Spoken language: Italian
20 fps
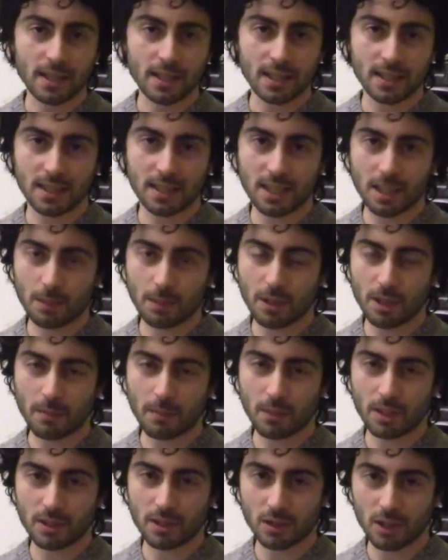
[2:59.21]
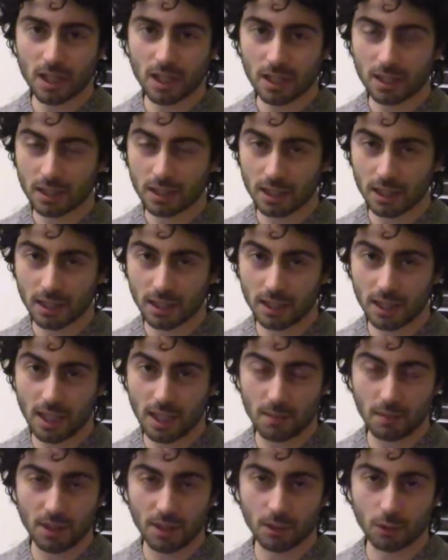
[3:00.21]
Se siete poi appassionati di
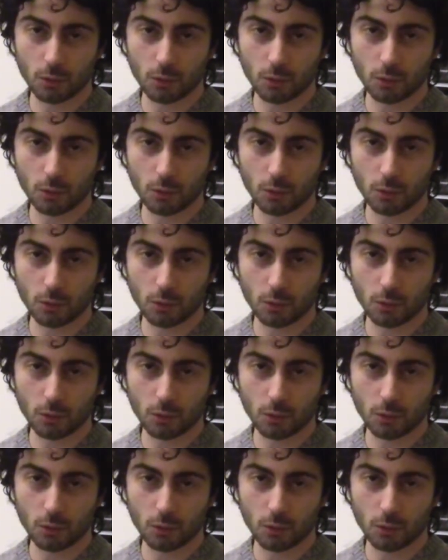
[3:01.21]
gaming